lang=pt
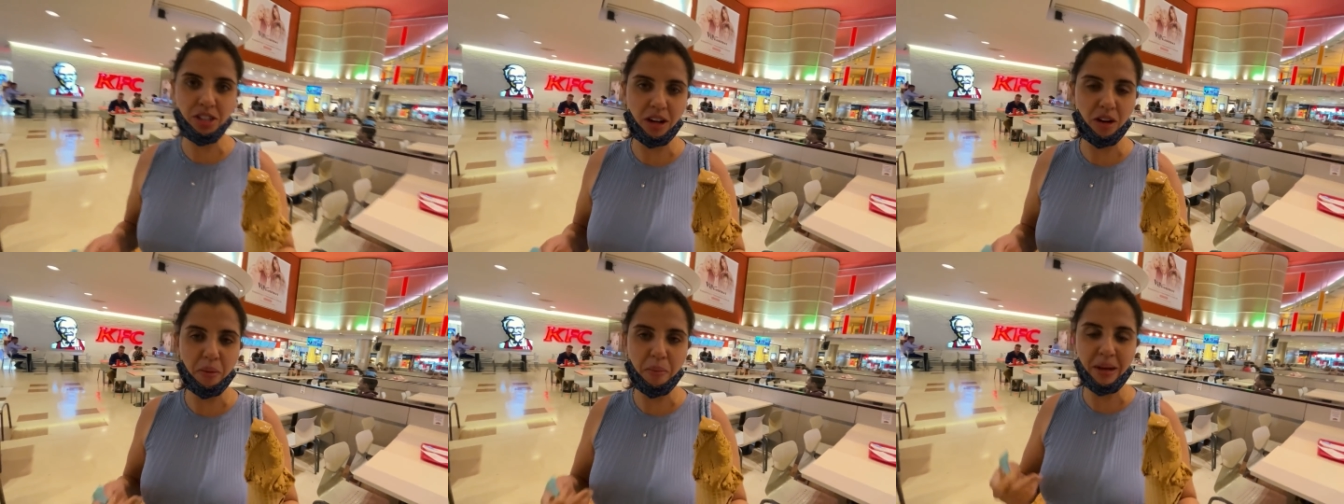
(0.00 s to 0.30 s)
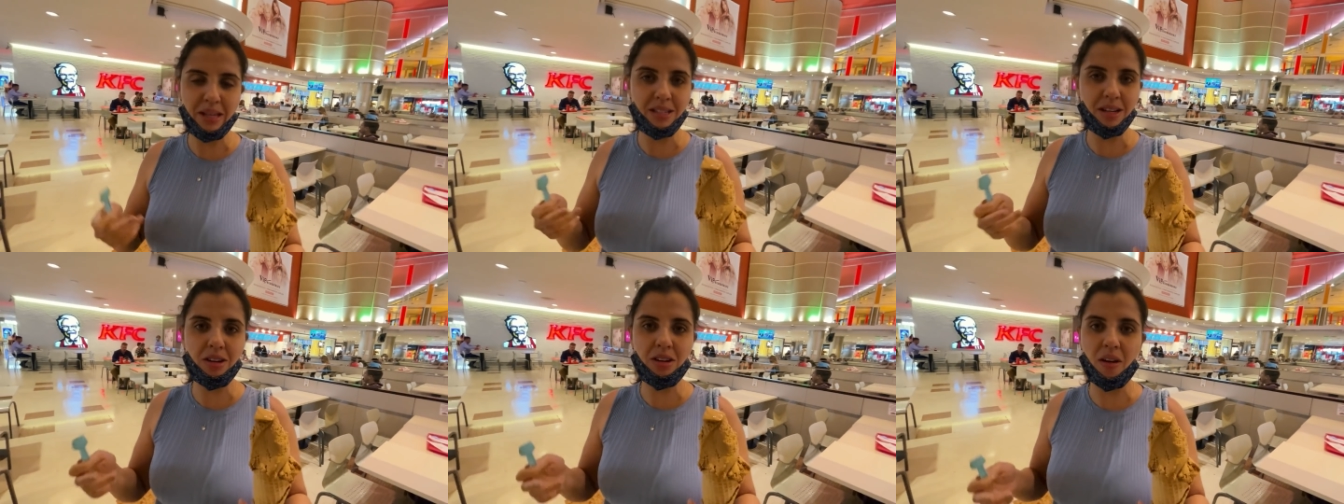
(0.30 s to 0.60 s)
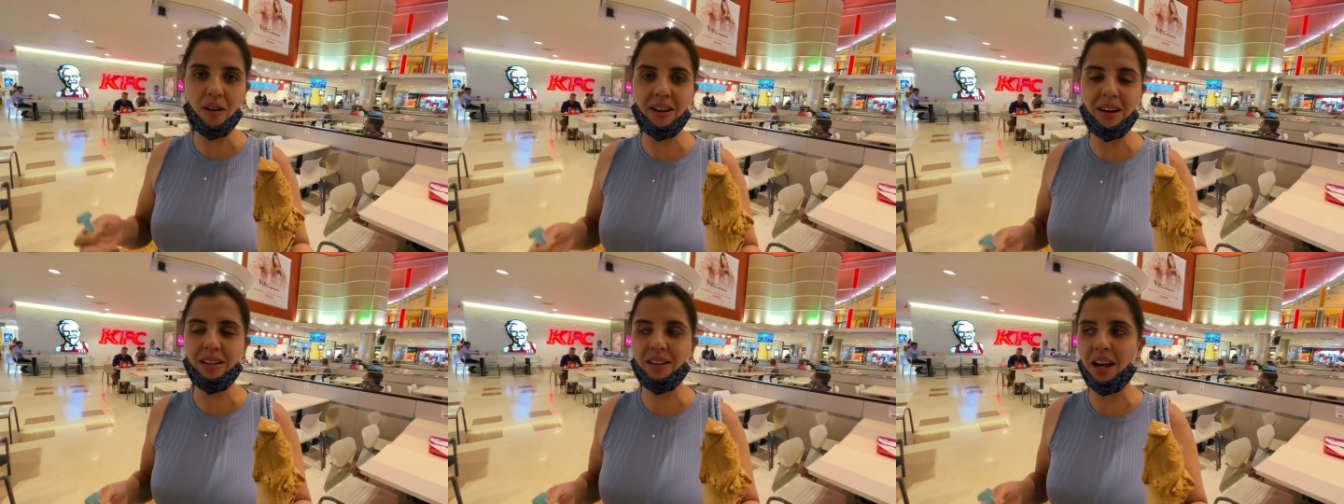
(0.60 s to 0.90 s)
tava pensando
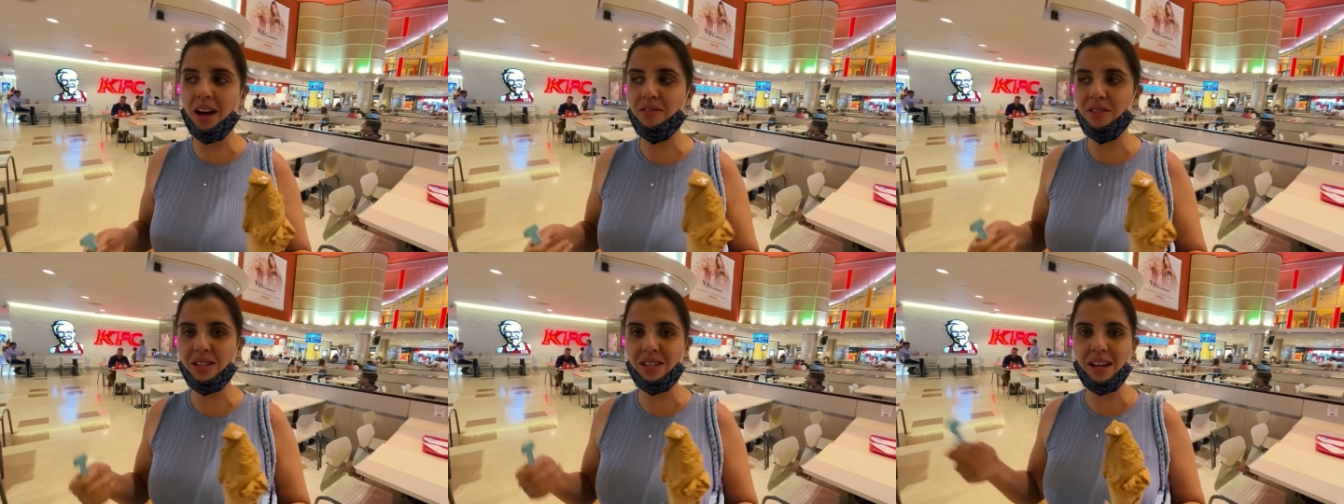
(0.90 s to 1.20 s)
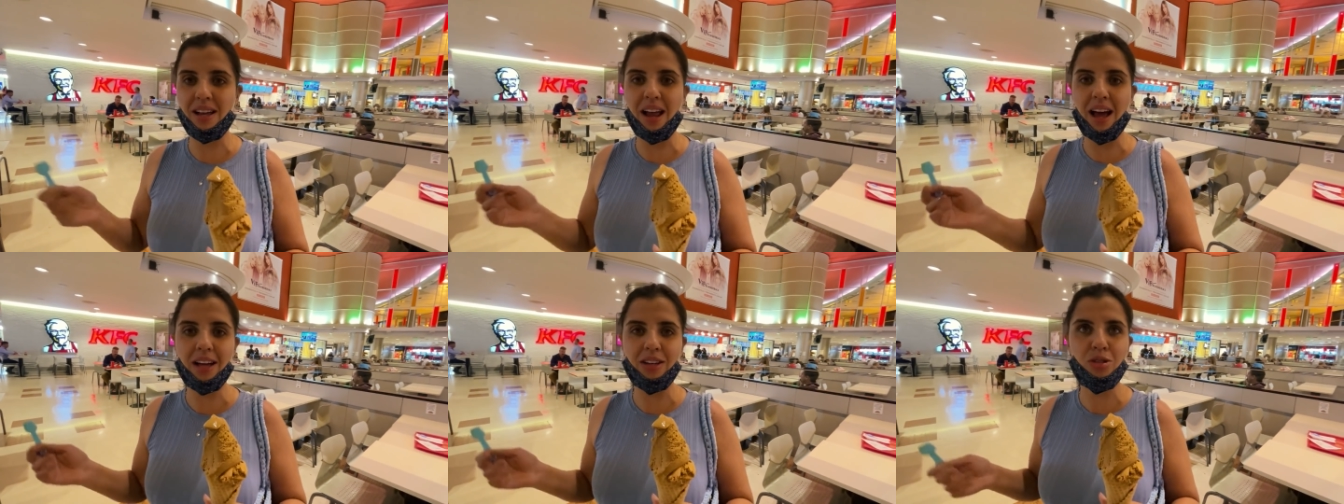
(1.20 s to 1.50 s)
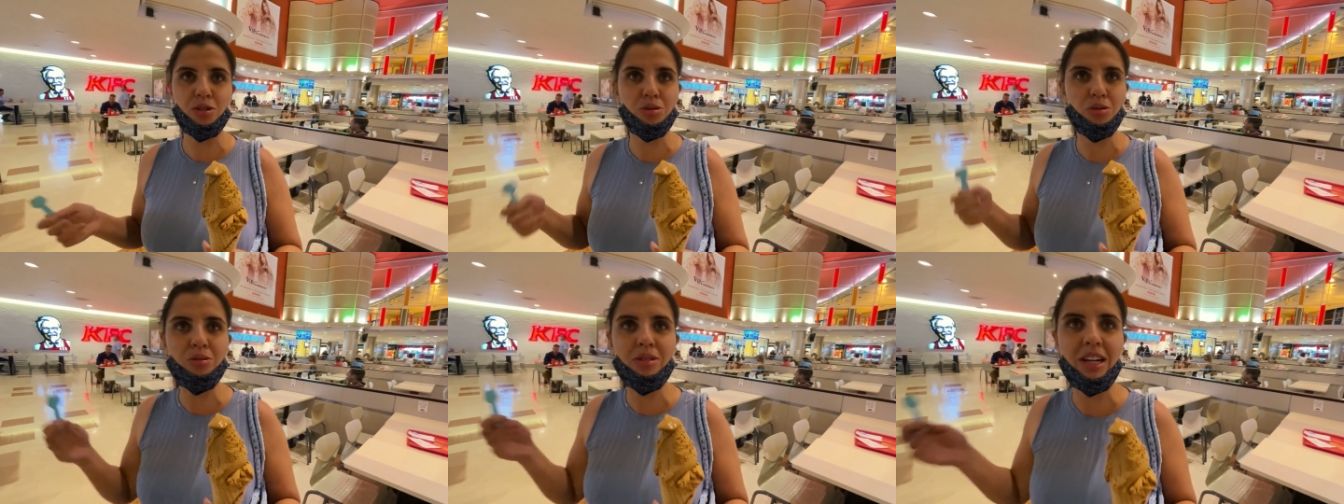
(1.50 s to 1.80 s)
que eu ainda tava, sei lá,
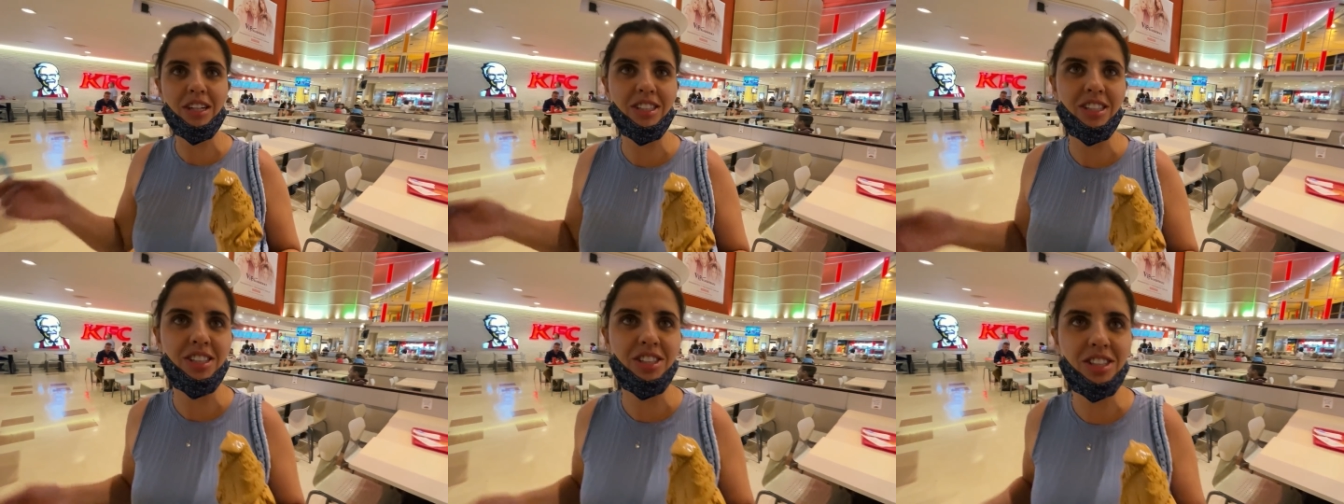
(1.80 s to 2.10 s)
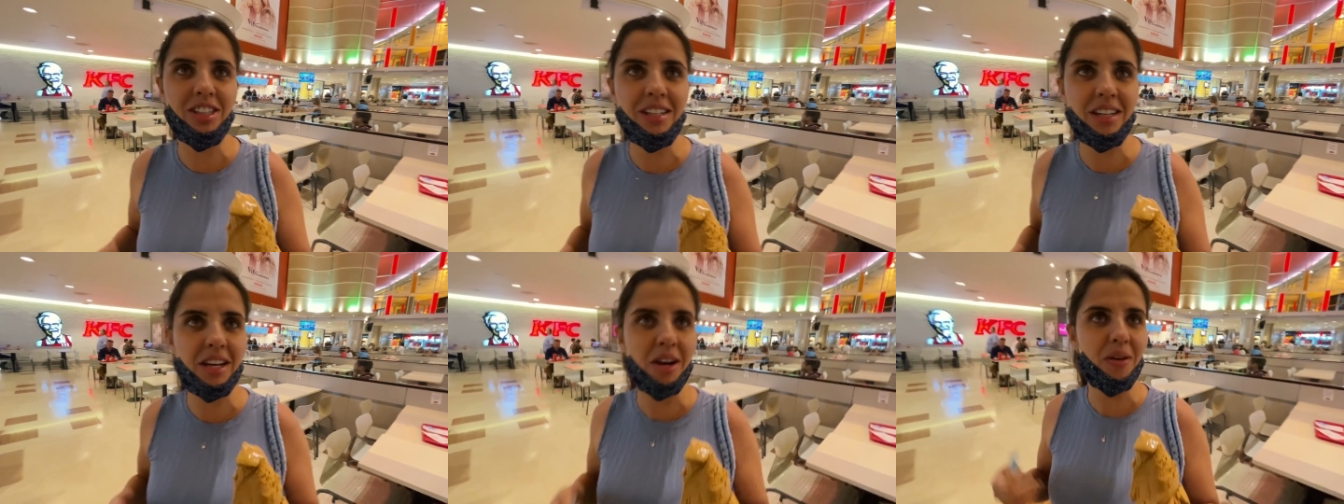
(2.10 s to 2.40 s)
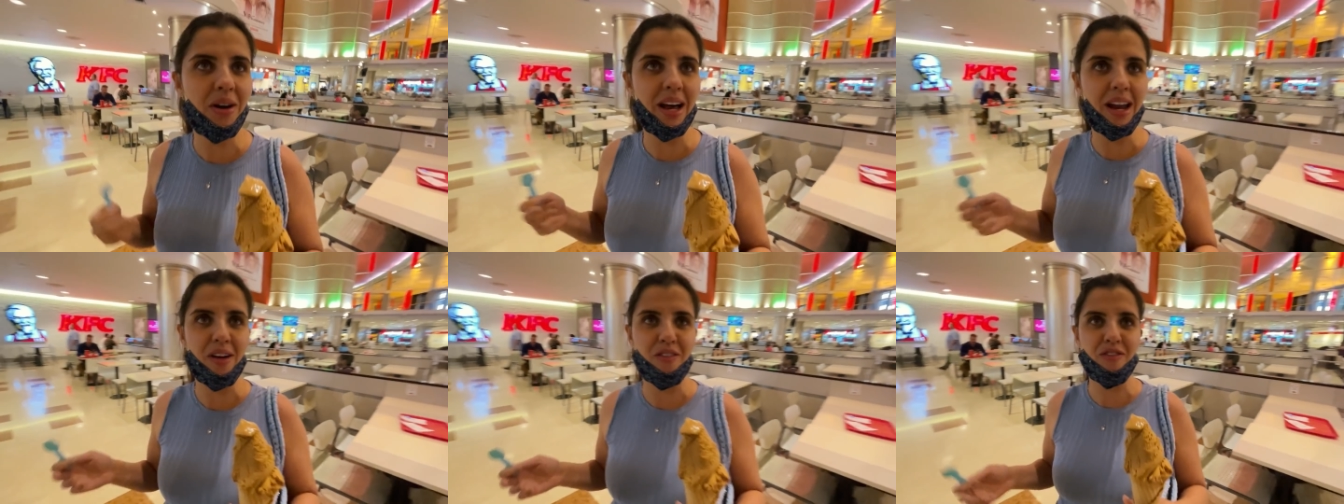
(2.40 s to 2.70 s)
no sul da Argentina, em
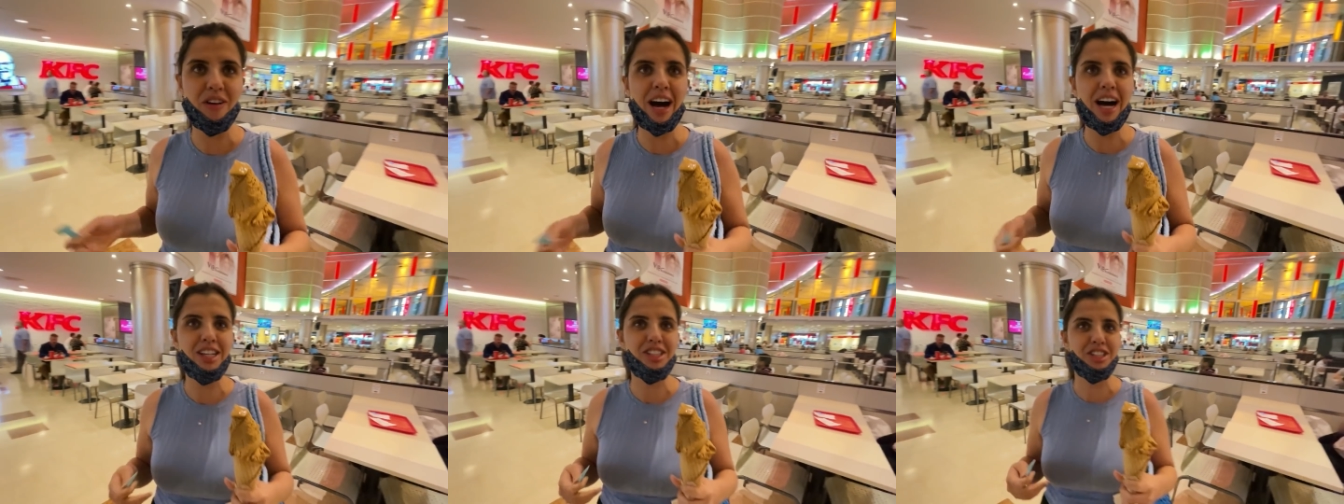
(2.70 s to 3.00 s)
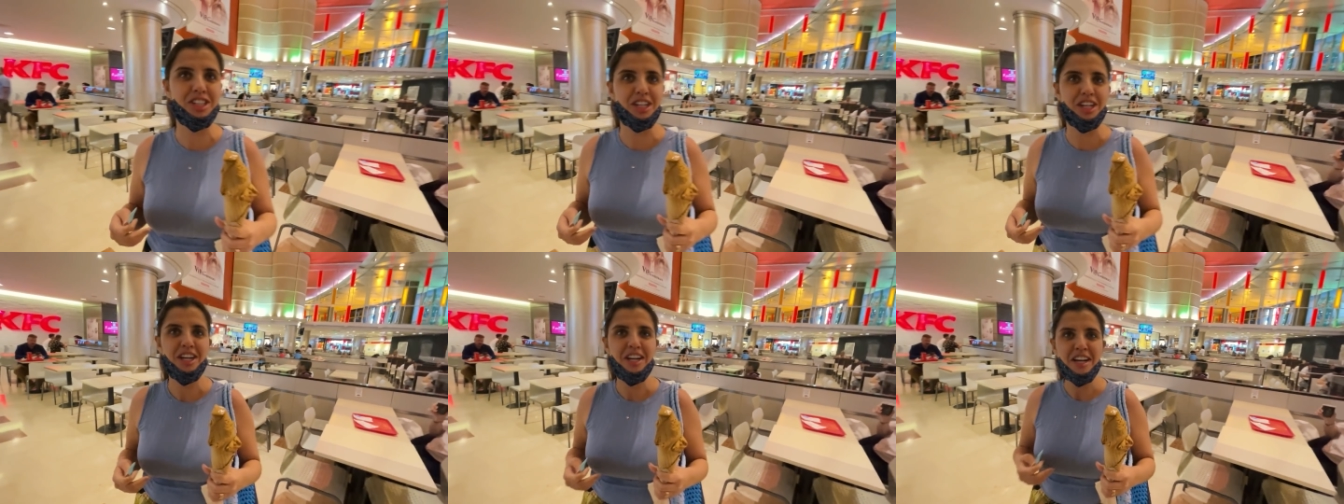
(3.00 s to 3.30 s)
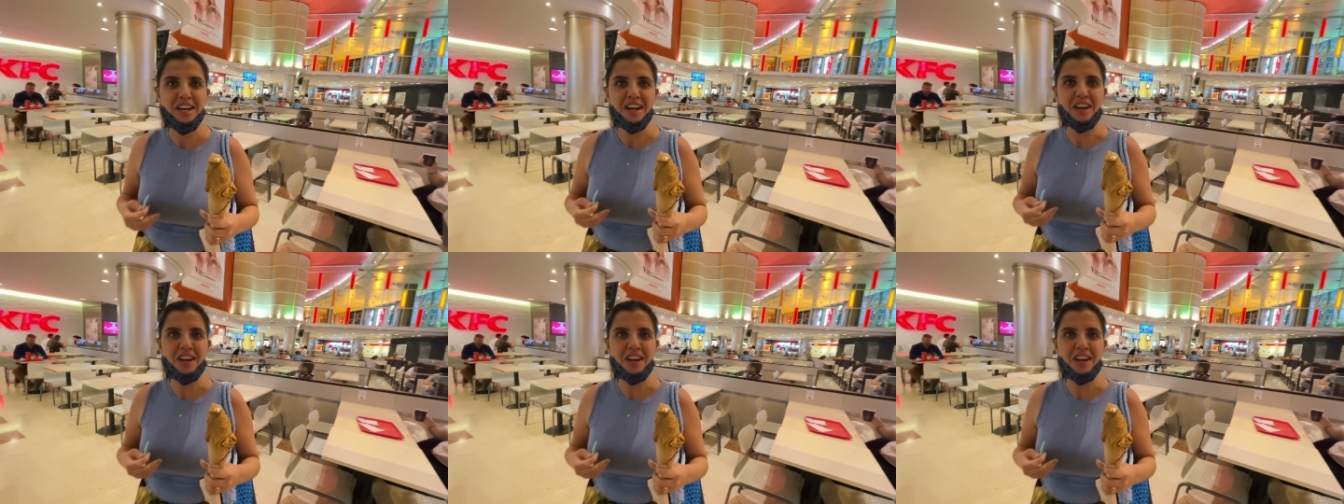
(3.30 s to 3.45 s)
Alcalapate,